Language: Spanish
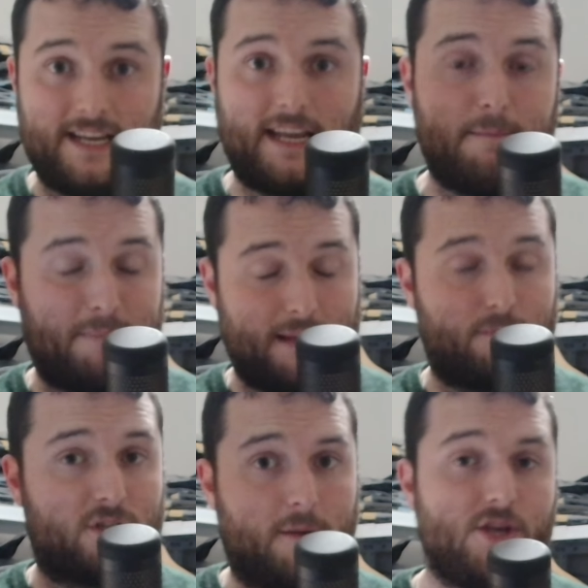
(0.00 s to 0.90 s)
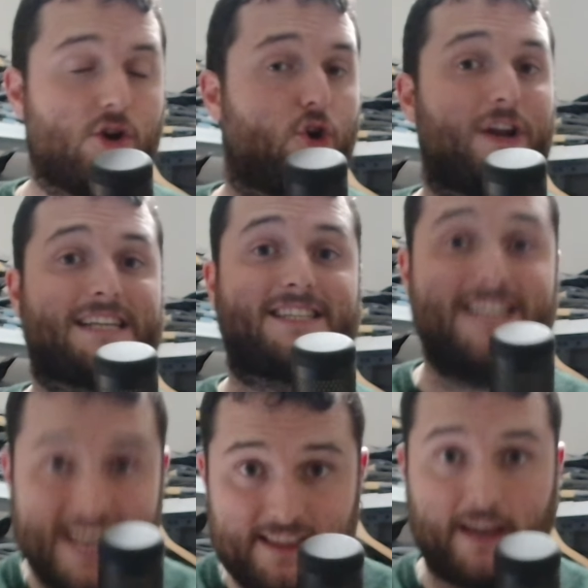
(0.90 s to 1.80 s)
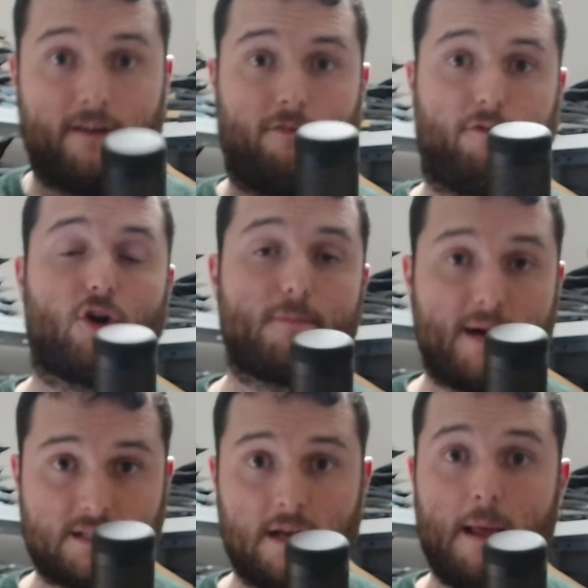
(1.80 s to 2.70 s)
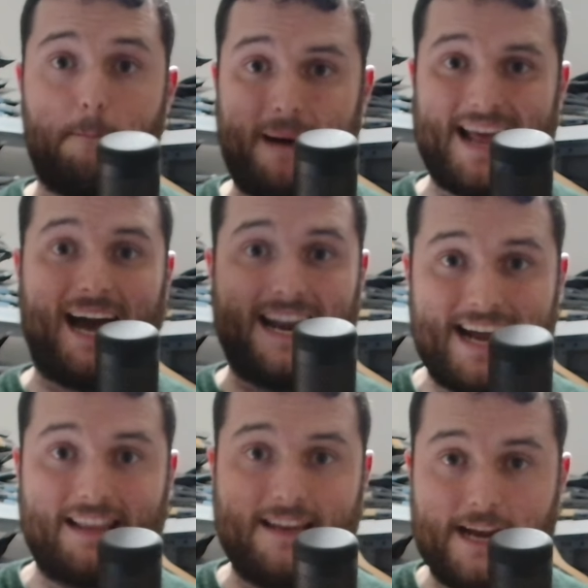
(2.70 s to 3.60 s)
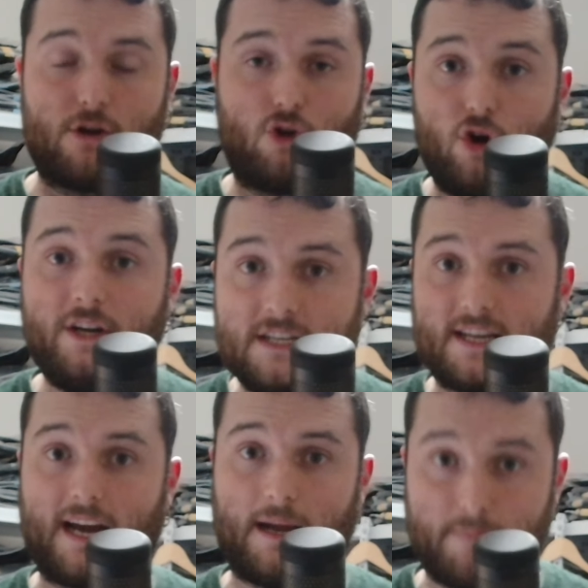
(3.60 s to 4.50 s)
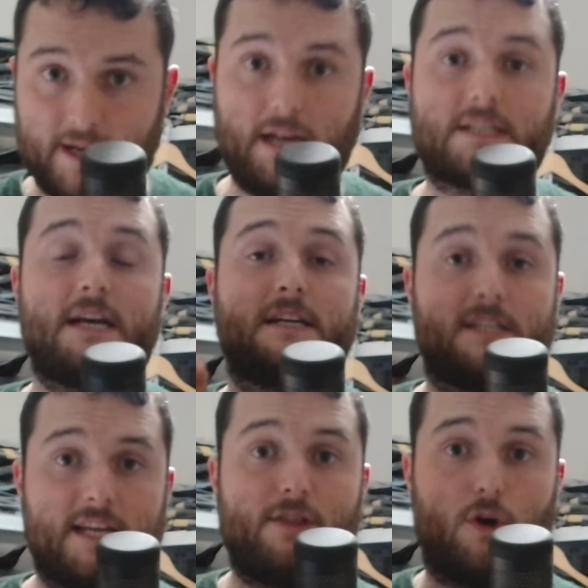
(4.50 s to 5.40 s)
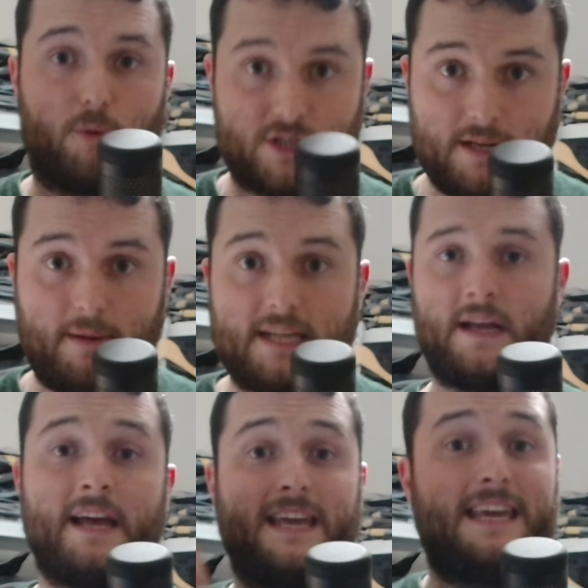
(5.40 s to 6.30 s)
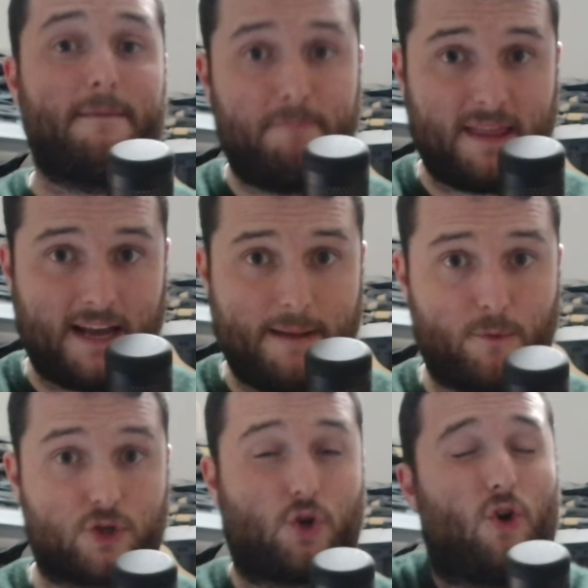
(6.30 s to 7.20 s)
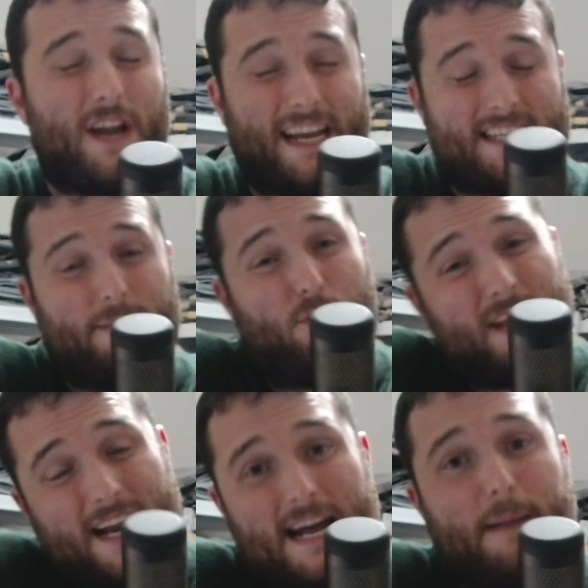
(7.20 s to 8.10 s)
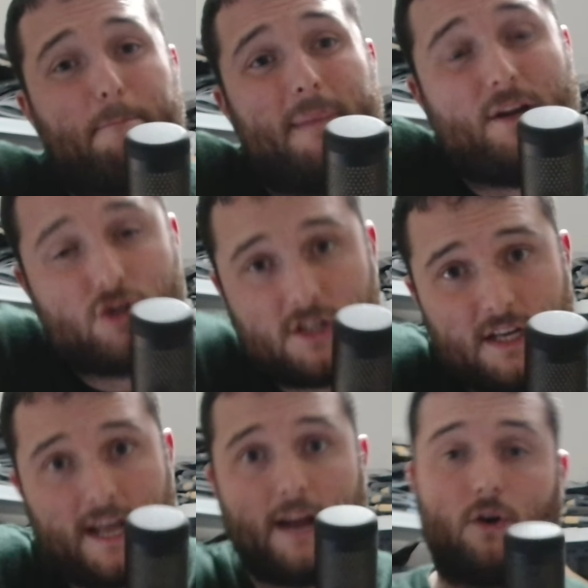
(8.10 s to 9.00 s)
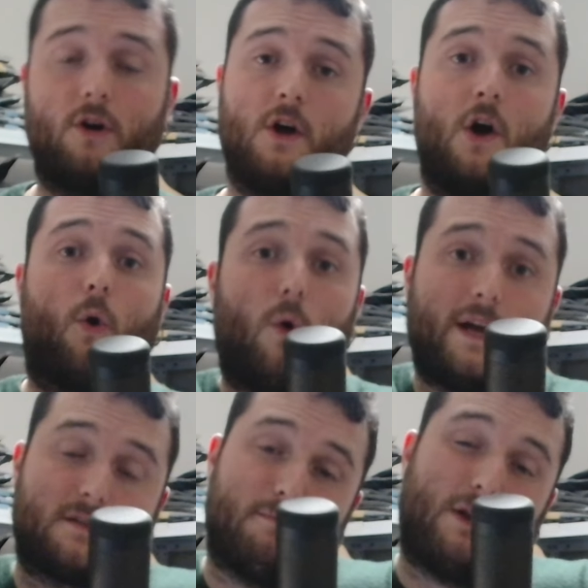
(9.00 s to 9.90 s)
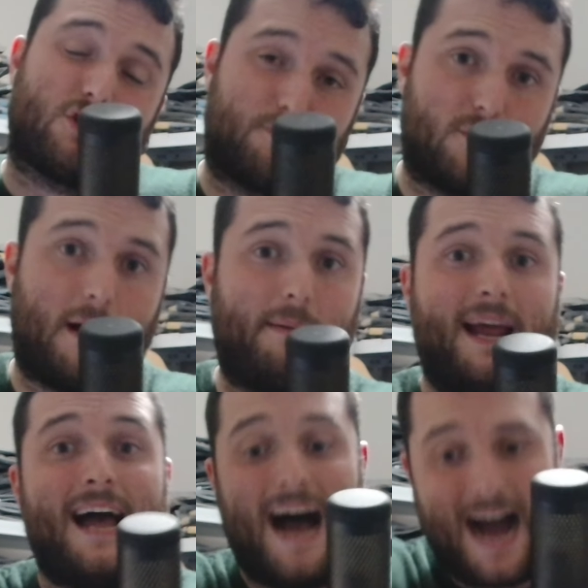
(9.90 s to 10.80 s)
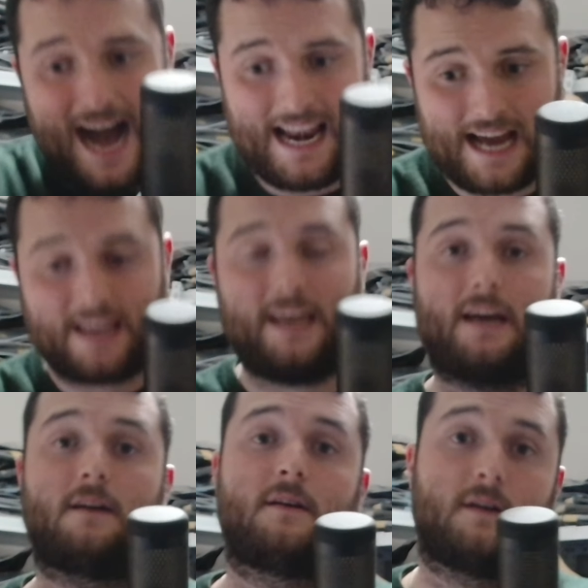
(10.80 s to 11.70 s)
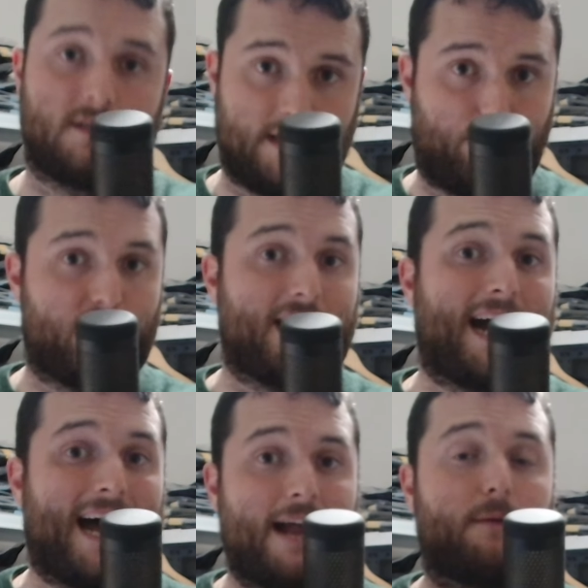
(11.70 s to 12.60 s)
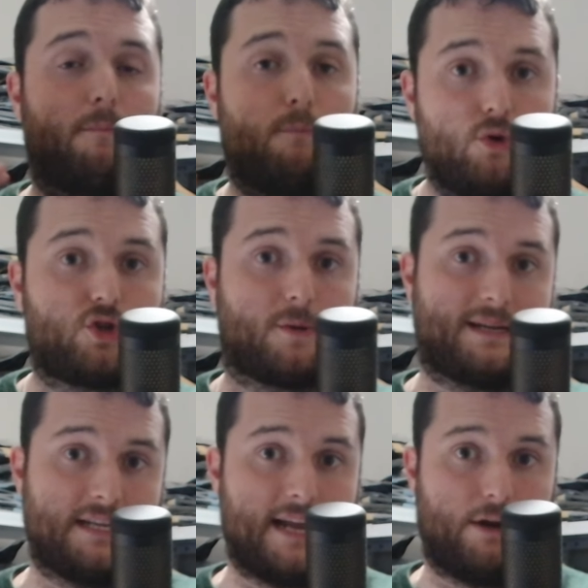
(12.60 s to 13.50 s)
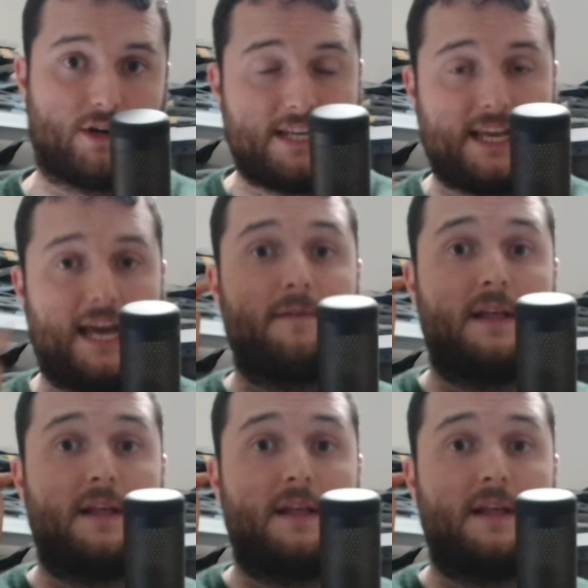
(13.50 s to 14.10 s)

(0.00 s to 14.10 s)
que empezamos el vídeo con las 7 formas para ganar dinero con Instagram Reels, siendo posibles, y empezaremos con la que se puede ganar menos dinero o es menos probable, a la que se pueden ganar mucho más dinero. Así que